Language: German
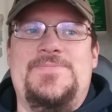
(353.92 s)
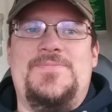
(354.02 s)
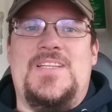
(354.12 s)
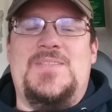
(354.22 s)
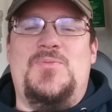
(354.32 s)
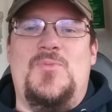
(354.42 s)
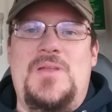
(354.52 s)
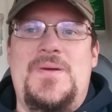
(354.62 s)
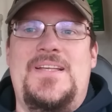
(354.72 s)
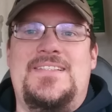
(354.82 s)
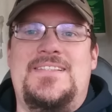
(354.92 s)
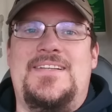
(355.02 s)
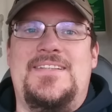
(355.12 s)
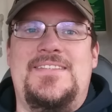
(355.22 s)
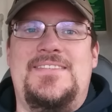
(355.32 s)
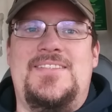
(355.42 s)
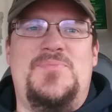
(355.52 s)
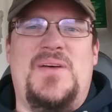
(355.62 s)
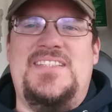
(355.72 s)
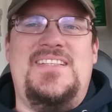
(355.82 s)
Das Problem an der Sache ist, das
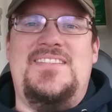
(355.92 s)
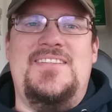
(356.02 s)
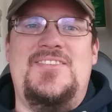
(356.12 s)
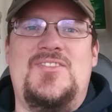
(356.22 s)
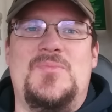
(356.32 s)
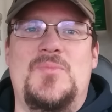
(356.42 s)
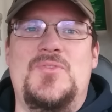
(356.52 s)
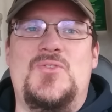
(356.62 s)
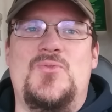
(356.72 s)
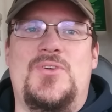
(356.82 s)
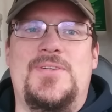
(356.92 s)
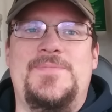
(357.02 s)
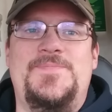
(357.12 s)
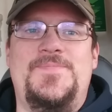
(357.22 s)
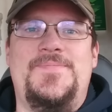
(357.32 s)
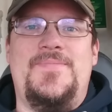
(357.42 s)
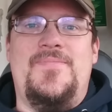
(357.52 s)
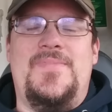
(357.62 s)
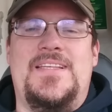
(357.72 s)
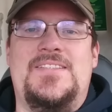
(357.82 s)
passt jetzt nicht zum Umzug.
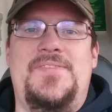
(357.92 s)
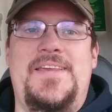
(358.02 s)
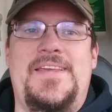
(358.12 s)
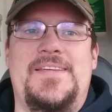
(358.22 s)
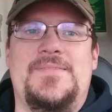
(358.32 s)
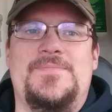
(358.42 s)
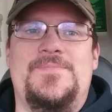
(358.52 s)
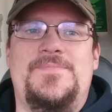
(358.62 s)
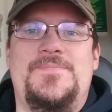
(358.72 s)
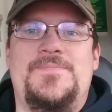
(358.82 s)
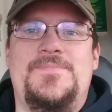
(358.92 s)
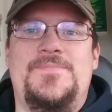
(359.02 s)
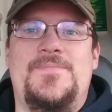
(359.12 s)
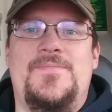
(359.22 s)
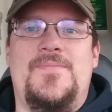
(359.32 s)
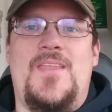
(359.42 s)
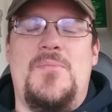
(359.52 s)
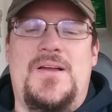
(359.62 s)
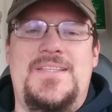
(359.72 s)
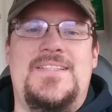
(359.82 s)
Deswegen
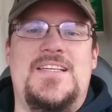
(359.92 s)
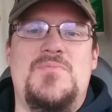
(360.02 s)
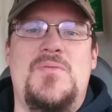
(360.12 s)
mache ich jetzt erstmal